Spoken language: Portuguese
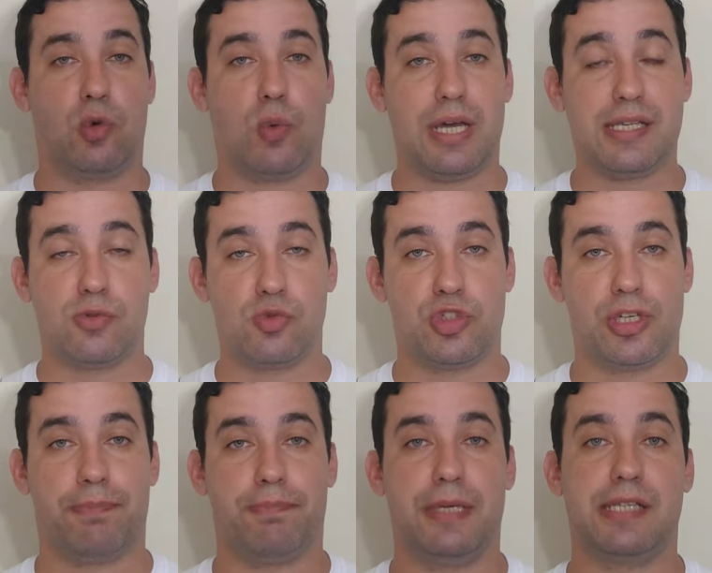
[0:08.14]
quais os
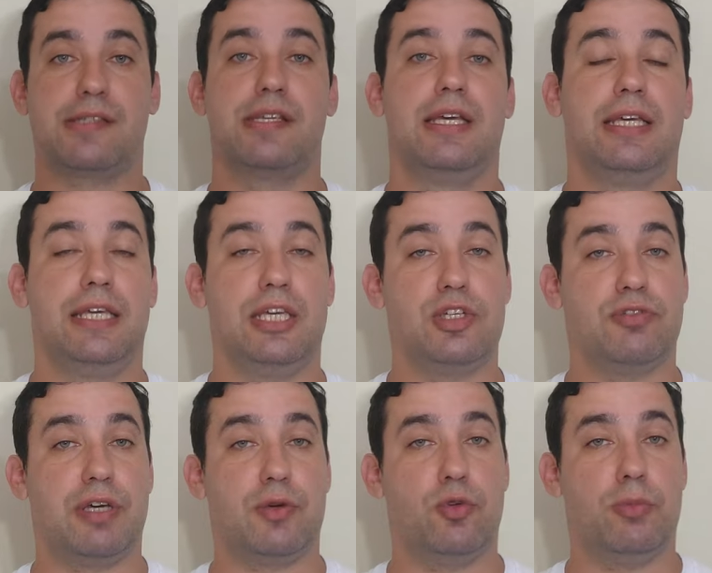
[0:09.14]
GPs em que
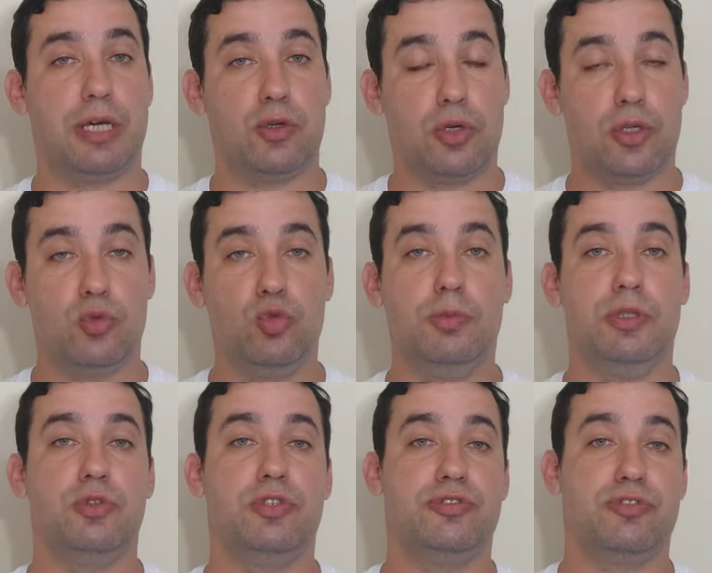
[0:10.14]
tiveram o maior
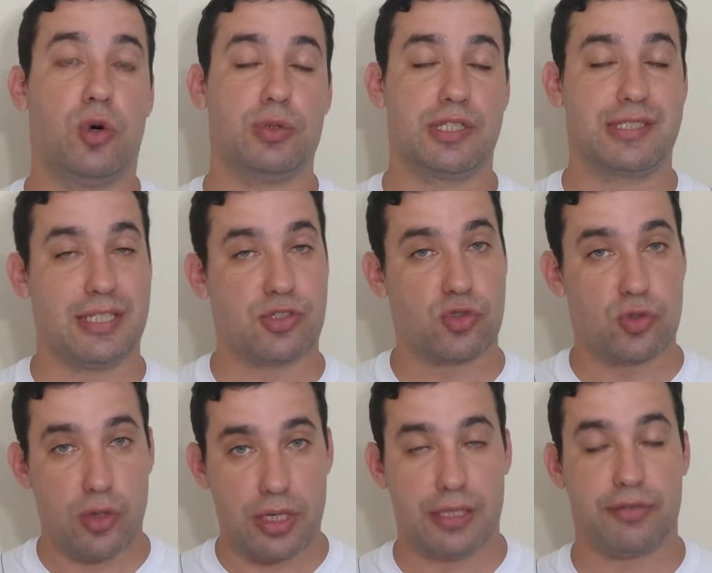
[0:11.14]
número de voltas da
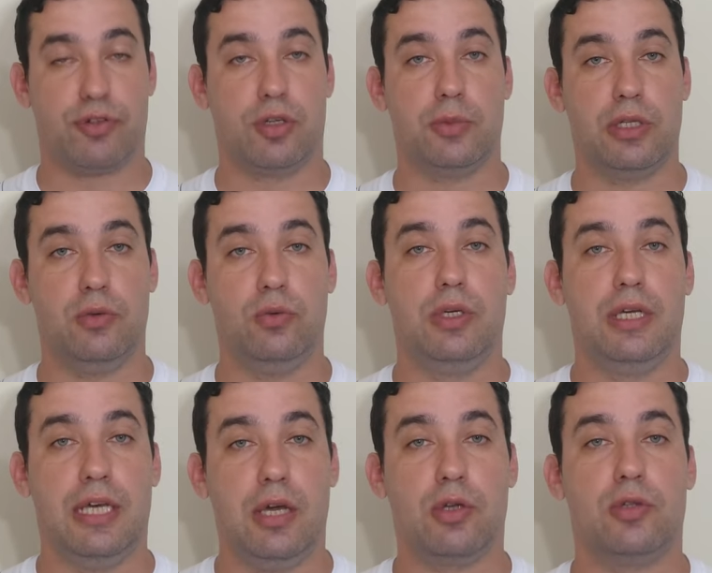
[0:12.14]
história da Fórmula 1?
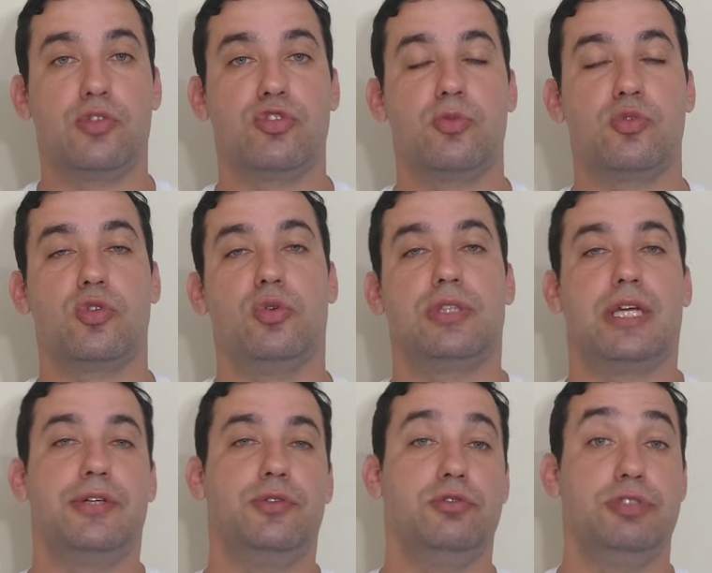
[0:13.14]
É o que nós vamos
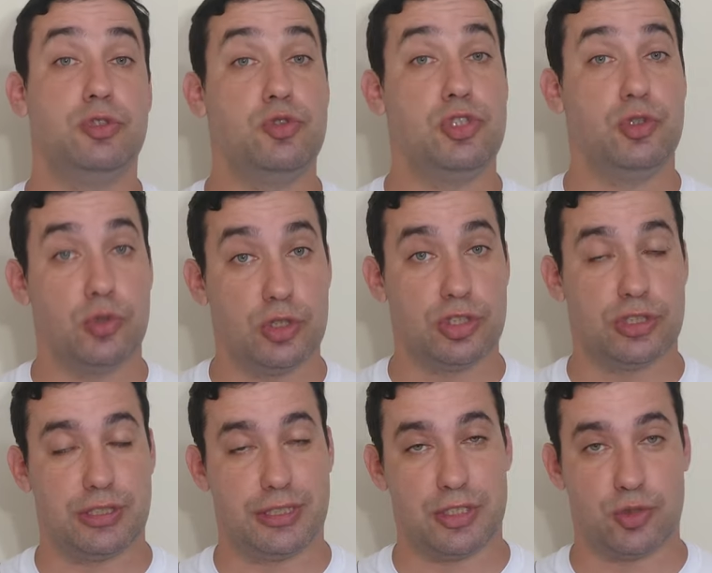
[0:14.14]
contar no vídeo de
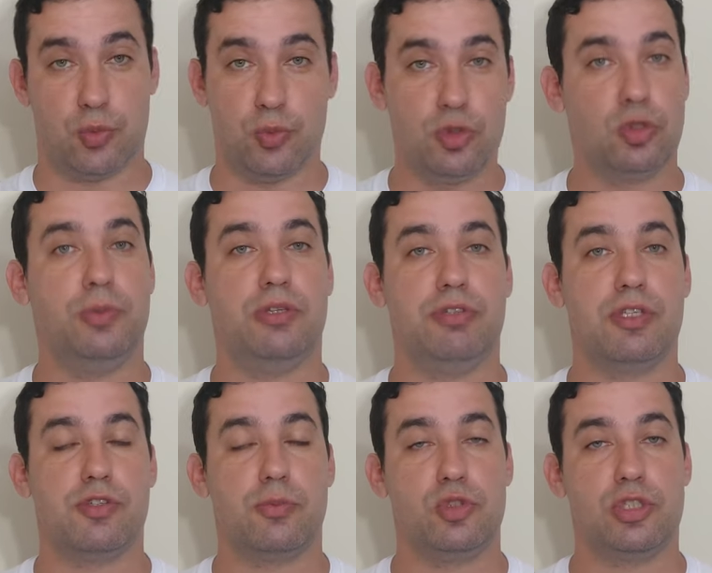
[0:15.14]
hoje. Sejam muito
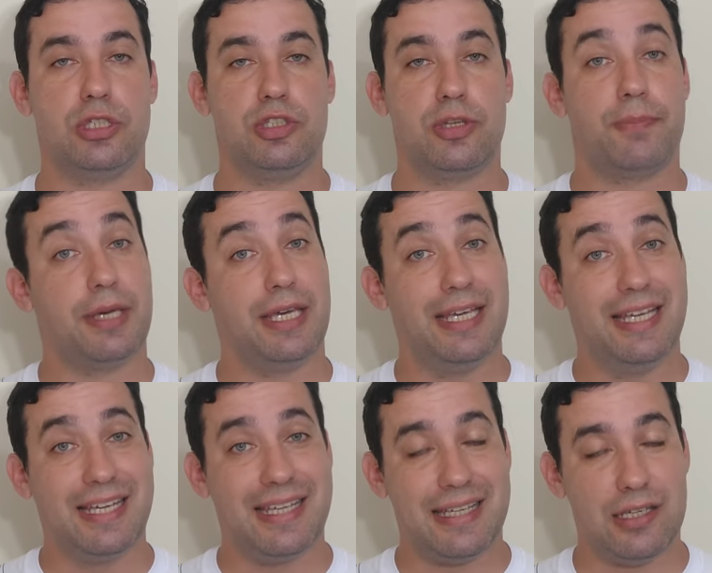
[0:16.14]
bem-vindos ao Botequim GP.
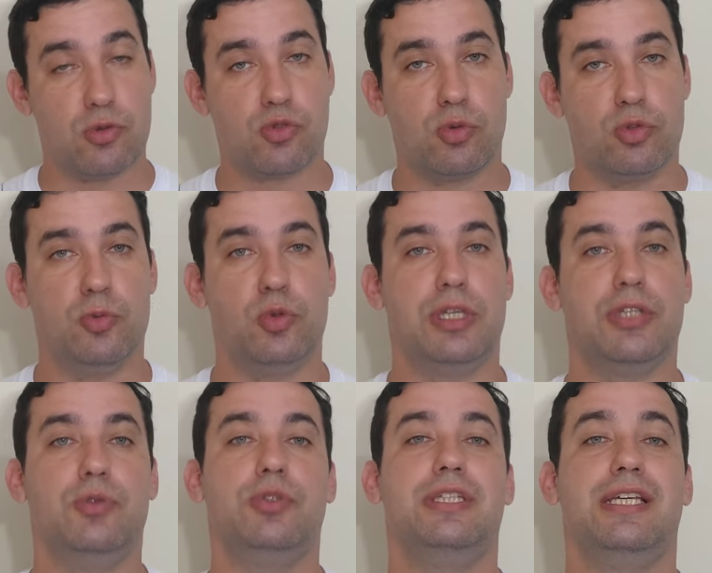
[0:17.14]
Eu sou o Will
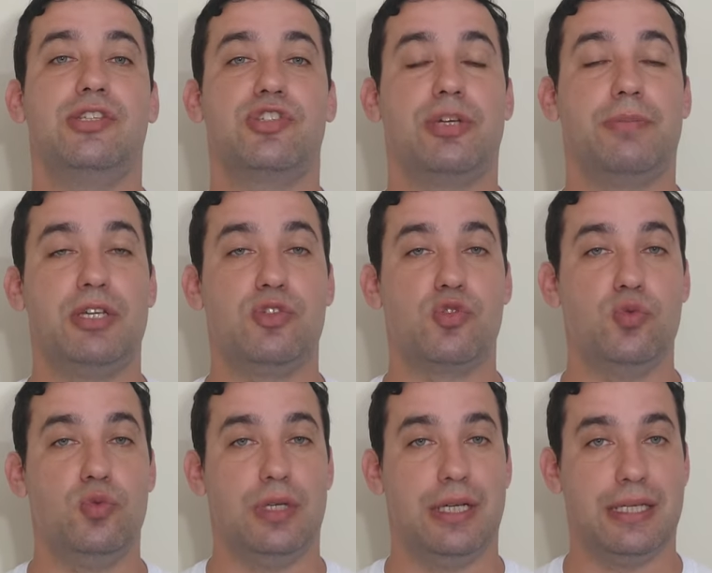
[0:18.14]
Bueno e este é mais
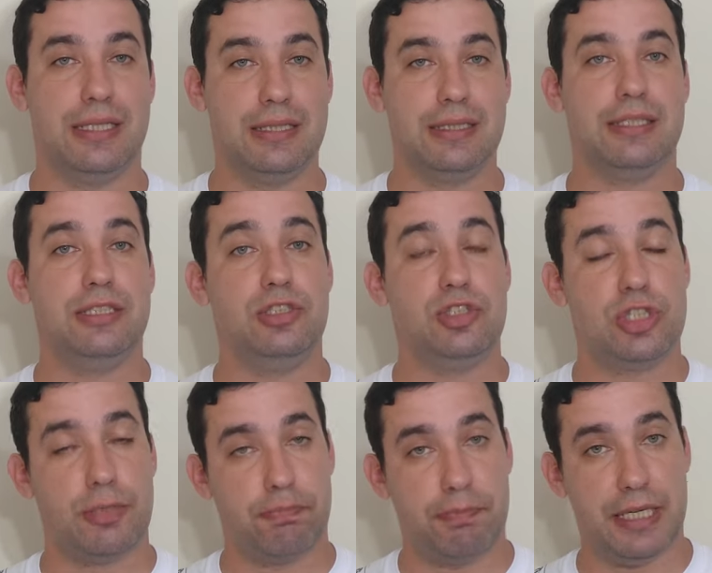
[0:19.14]
um Ranking
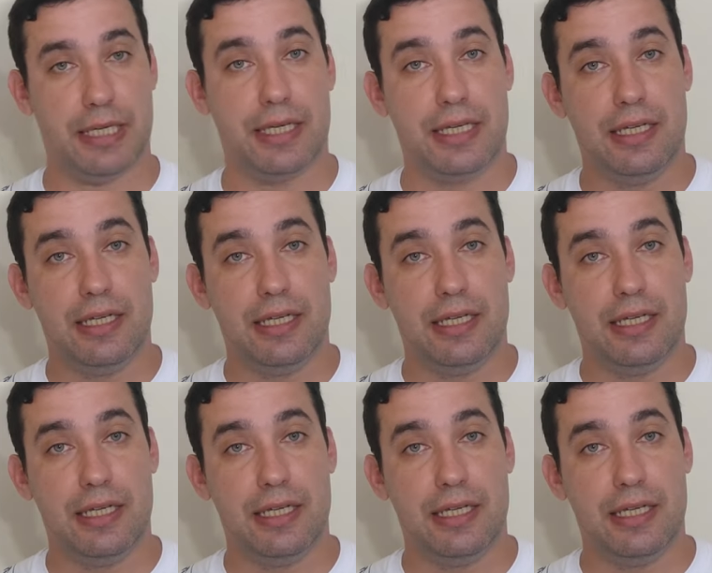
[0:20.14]
GP.